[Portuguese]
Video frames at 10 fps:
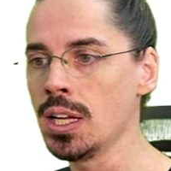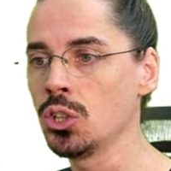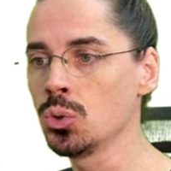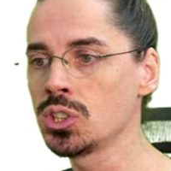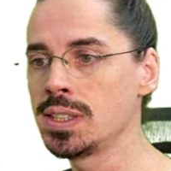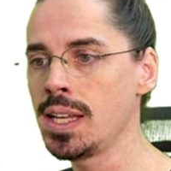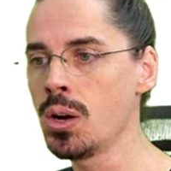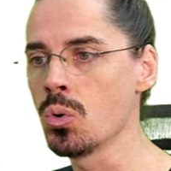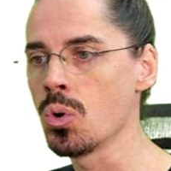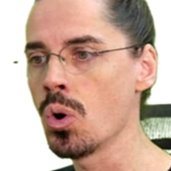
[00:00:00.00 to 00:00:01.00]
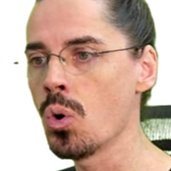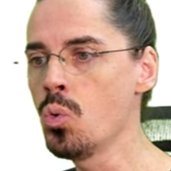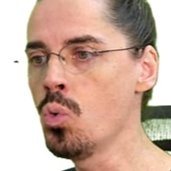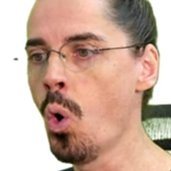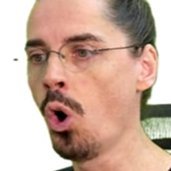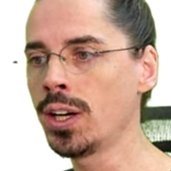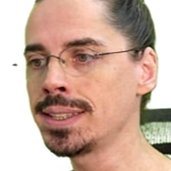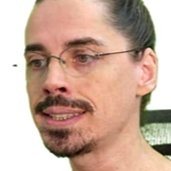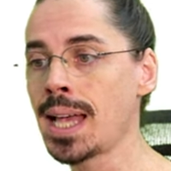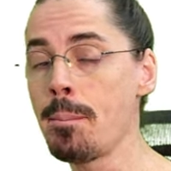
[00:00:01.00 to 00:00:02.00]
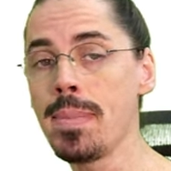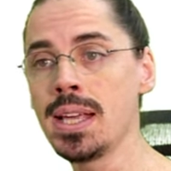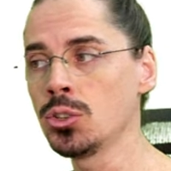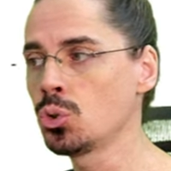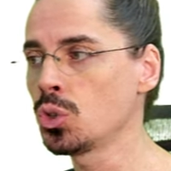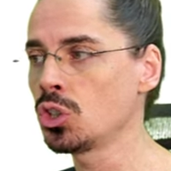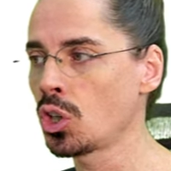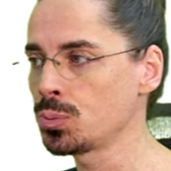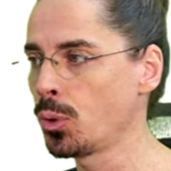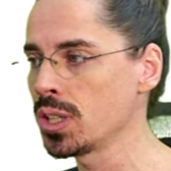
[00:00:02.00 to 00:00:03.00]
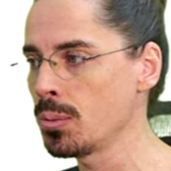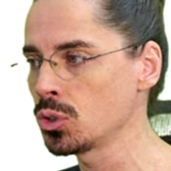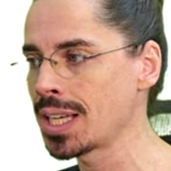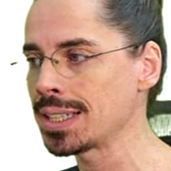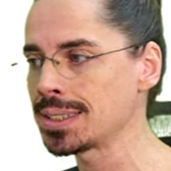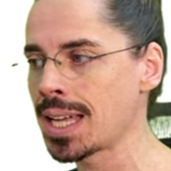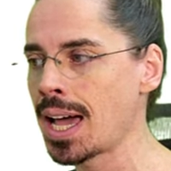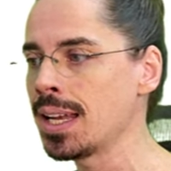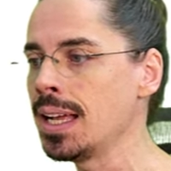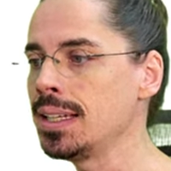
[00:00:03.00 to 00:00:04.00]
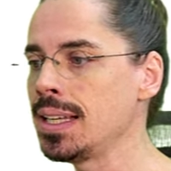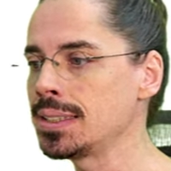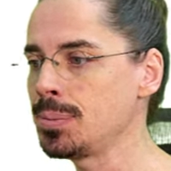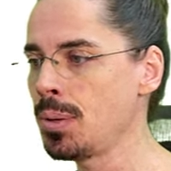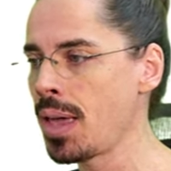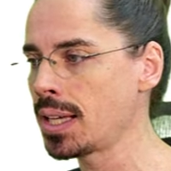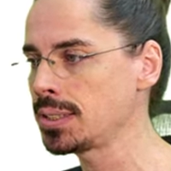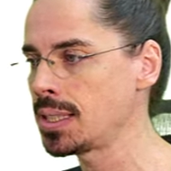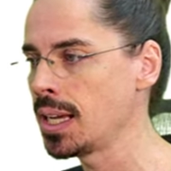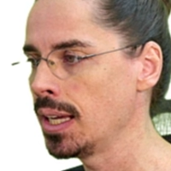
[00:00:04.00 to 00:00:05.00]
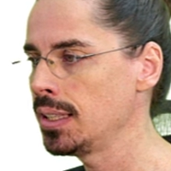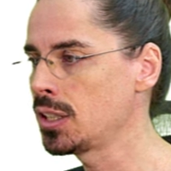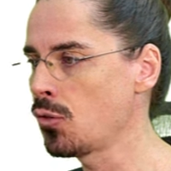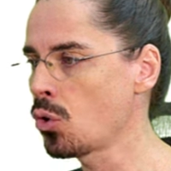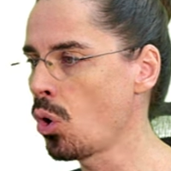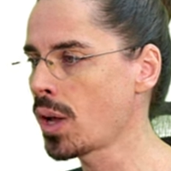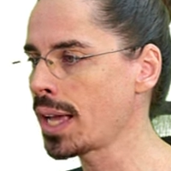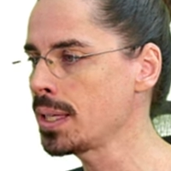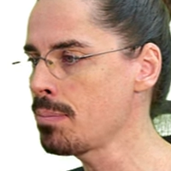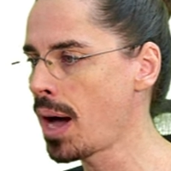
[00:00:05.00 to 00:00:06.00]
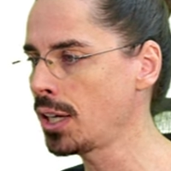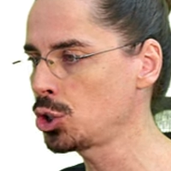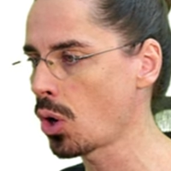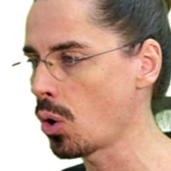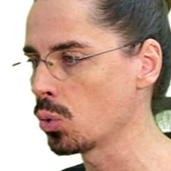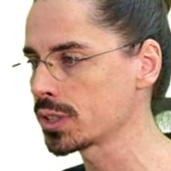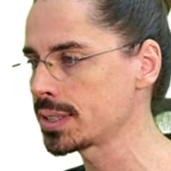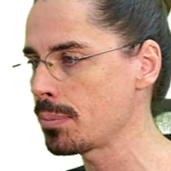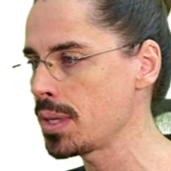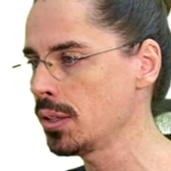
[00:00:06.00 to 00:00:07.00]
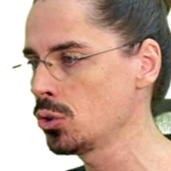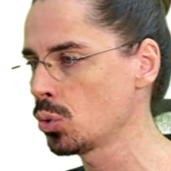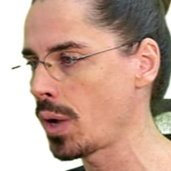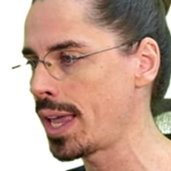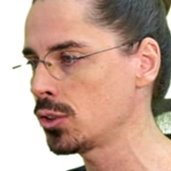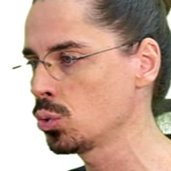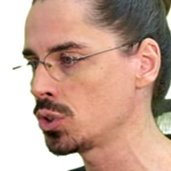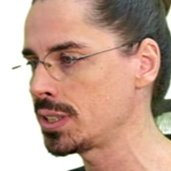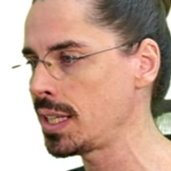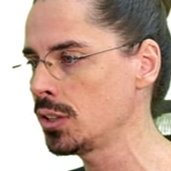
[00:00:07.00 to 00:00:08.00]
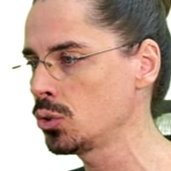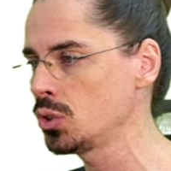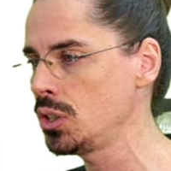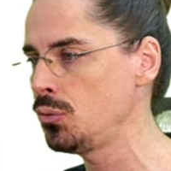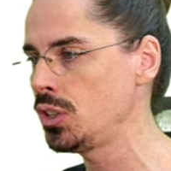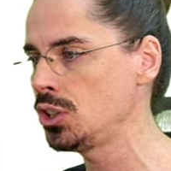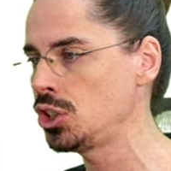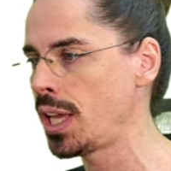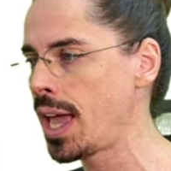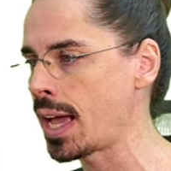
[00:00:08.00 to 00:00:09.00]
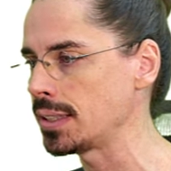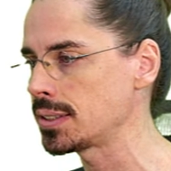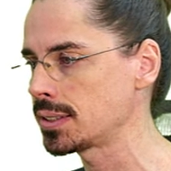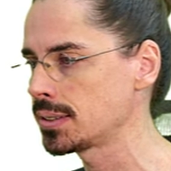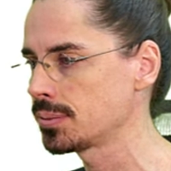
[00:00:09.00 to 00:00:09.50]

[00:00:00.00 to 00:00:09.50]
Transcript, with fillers: Nos deu o orçamento que nós podemos gastar nesse bimestre. Então vou colocar aqui embaixo, ó, orçamento é 220 reais.